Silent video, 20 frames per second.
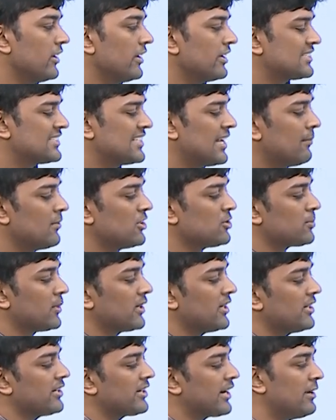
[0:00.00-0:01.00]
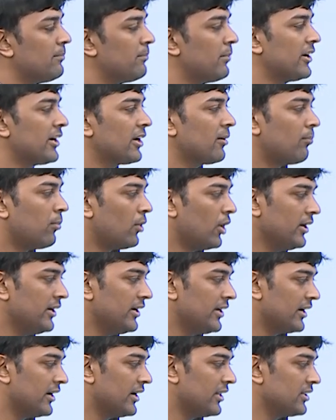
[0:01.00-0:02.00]
எஸ்டாப்ளிஷ் பண்ண ட்ரை பண்ணுற
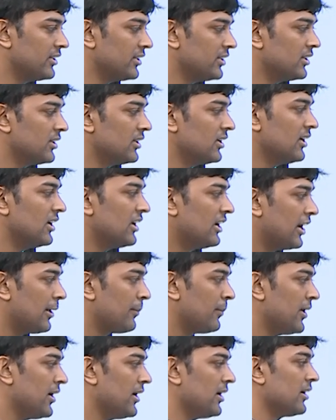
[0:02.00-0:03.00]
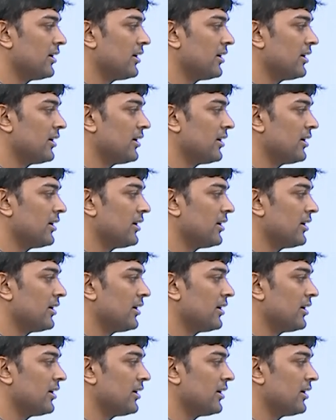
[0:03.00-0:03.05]
பாயிண்ட் என்னது நம்ம